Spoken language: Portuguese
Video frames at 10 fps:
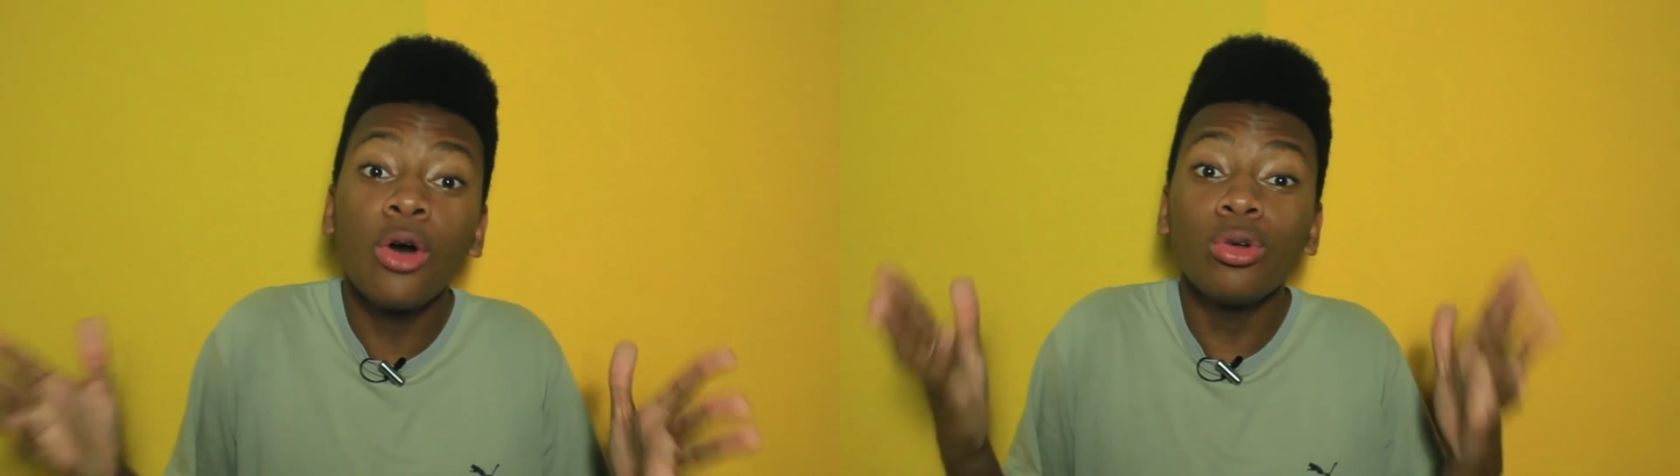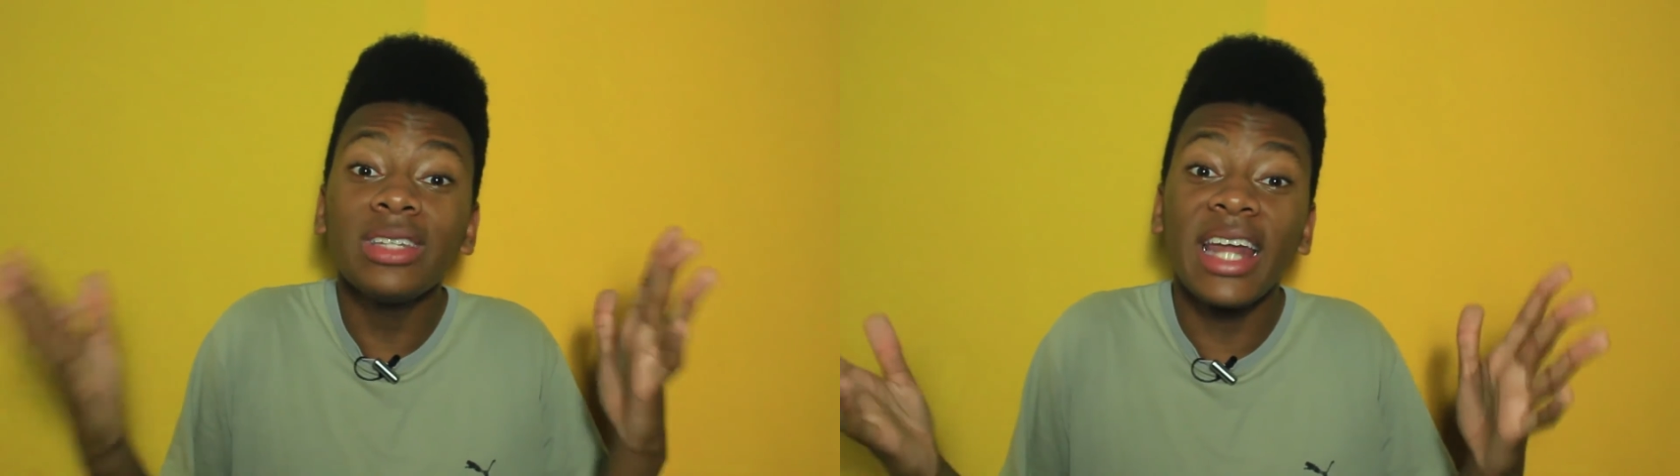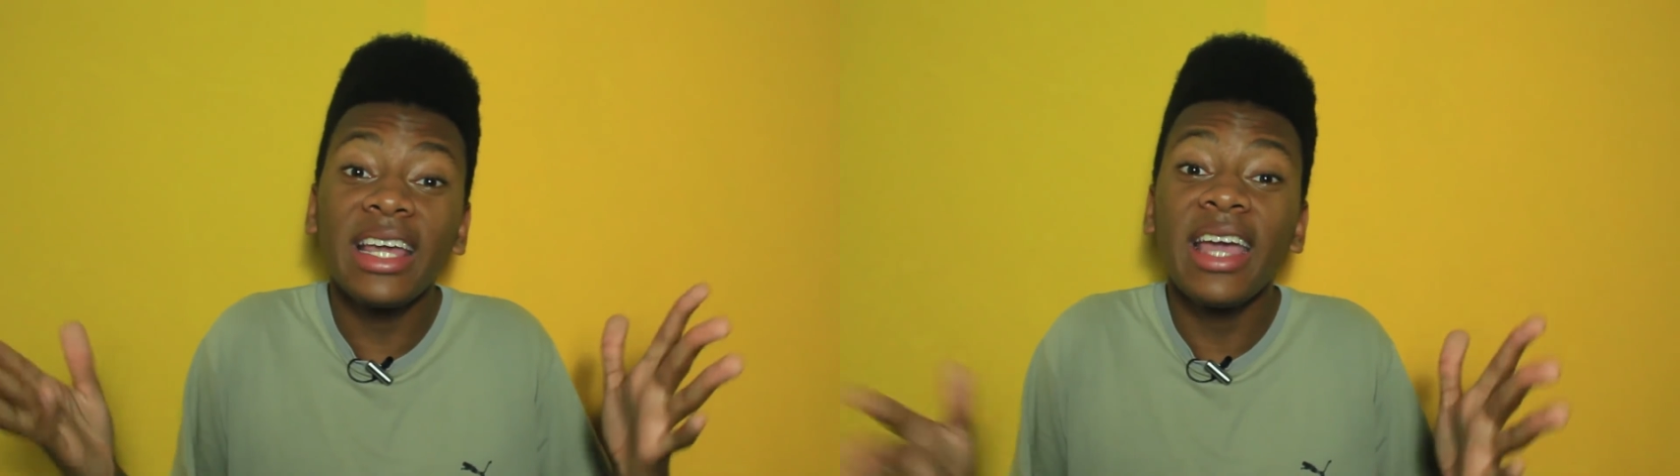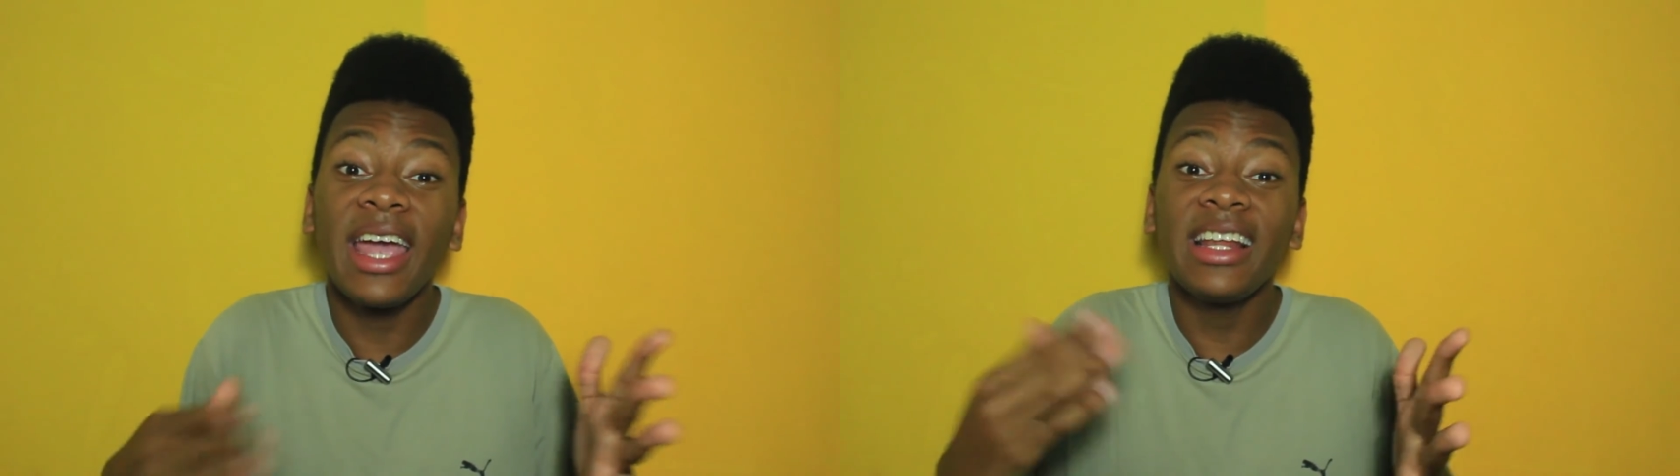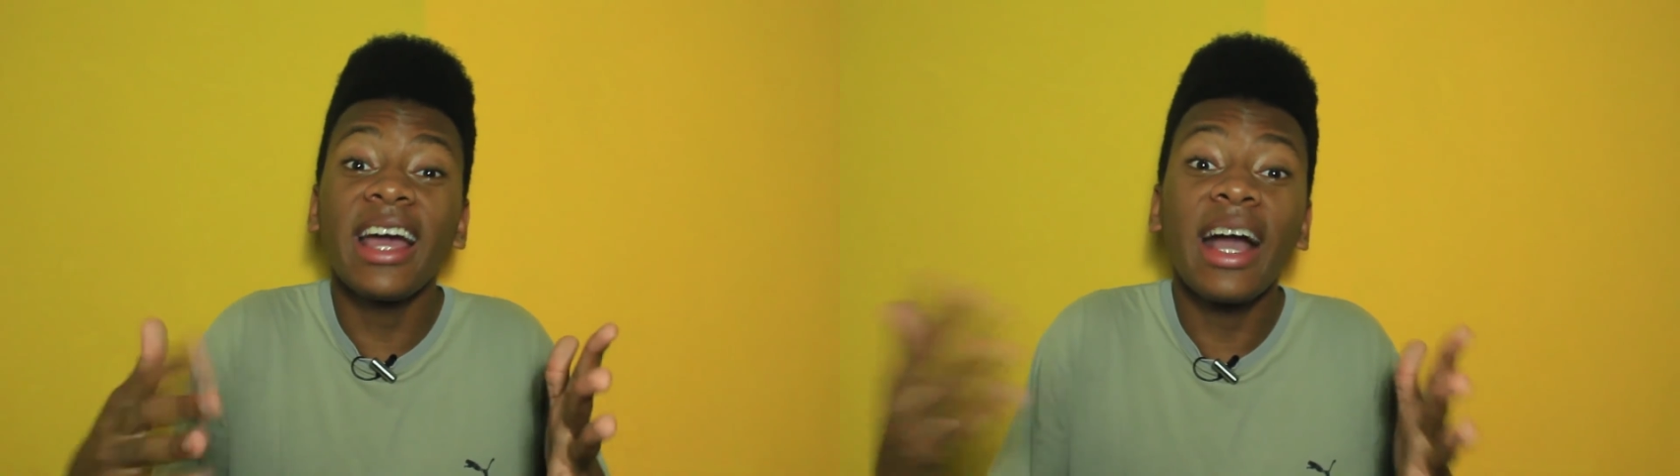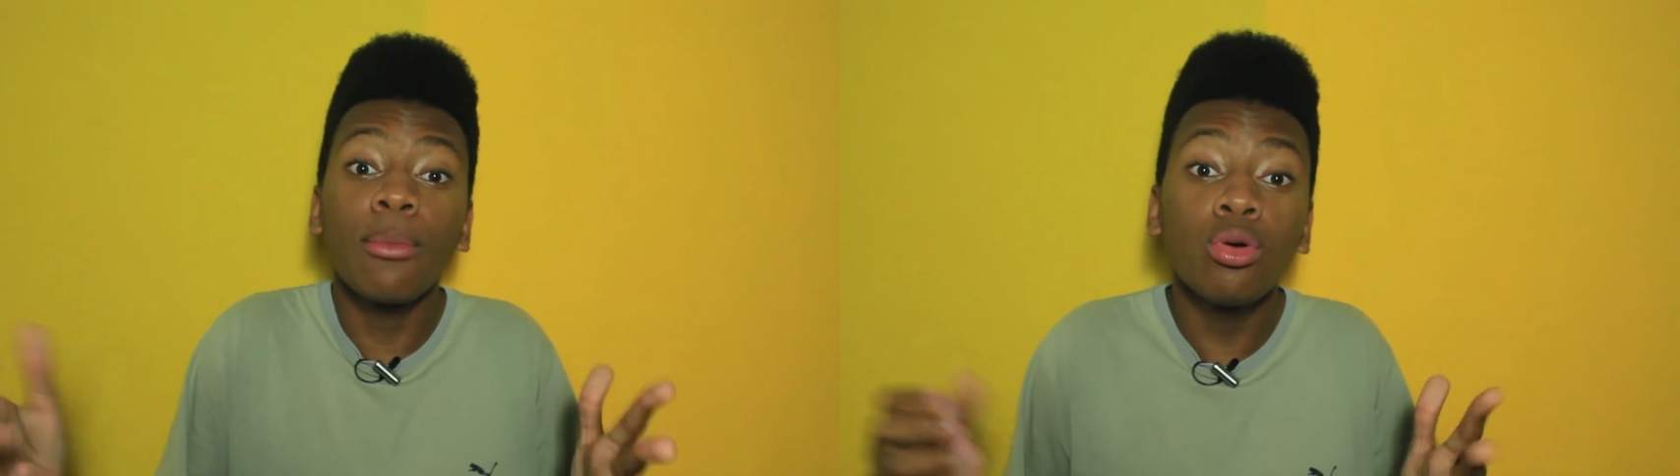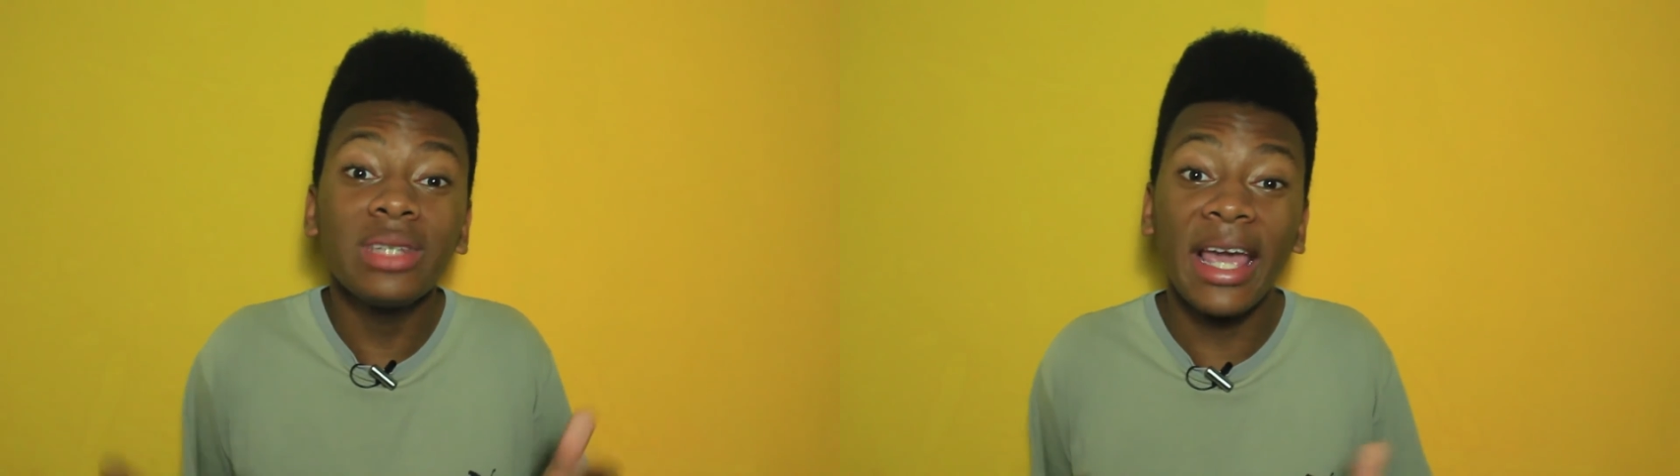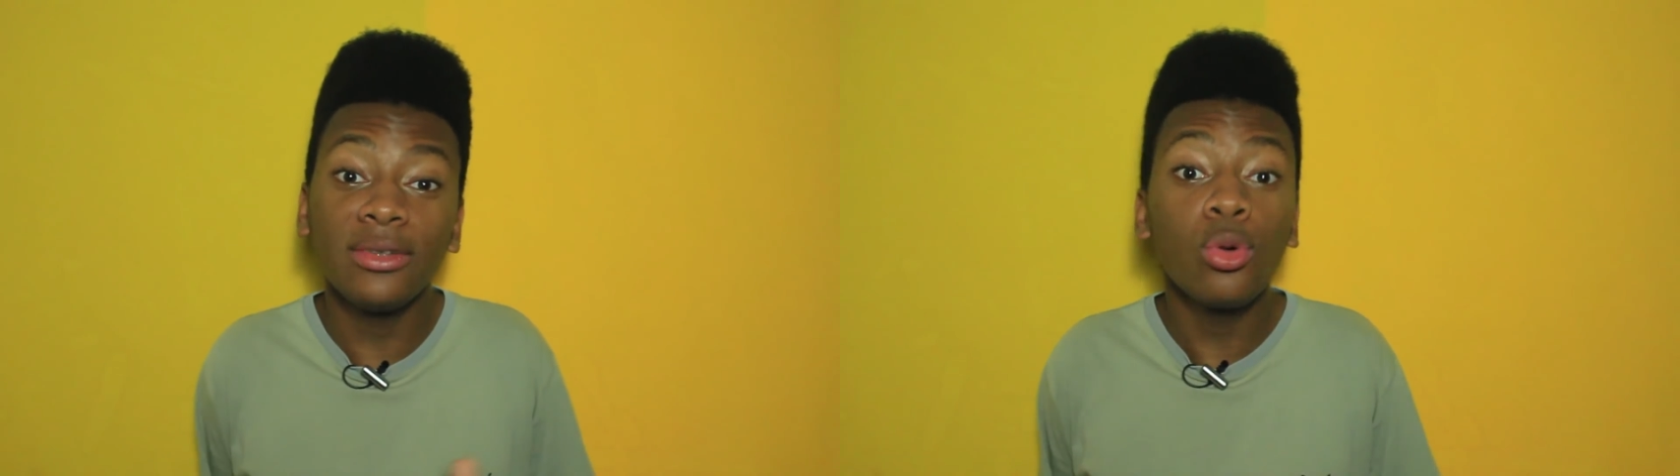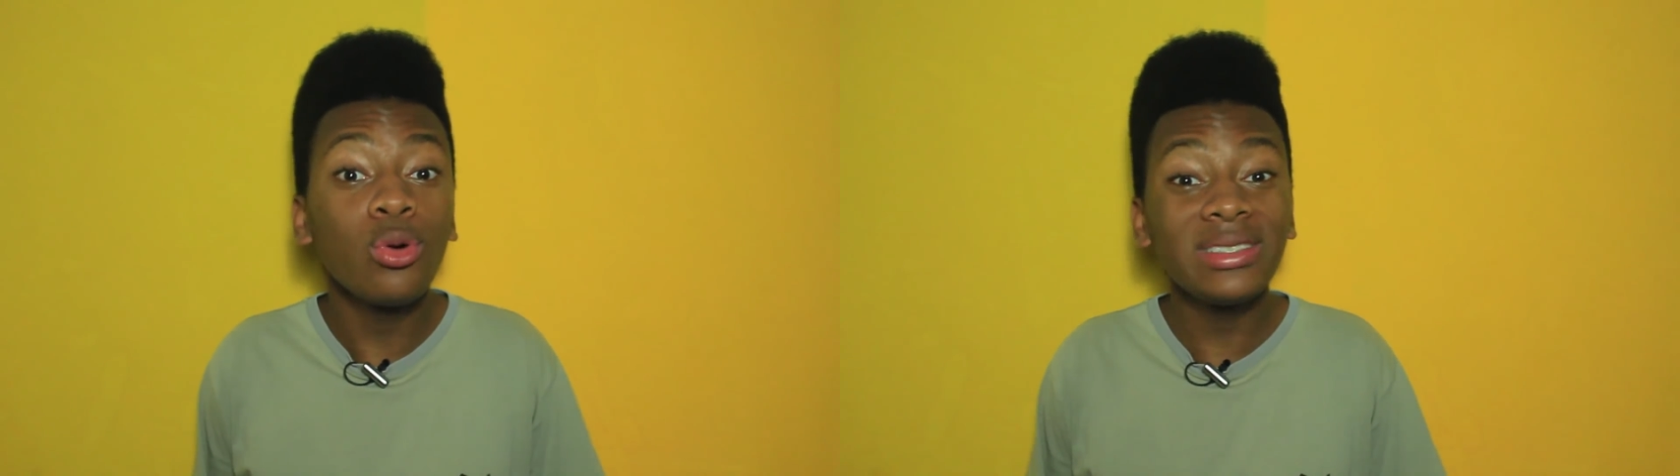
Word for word: o trem ele acabou tendo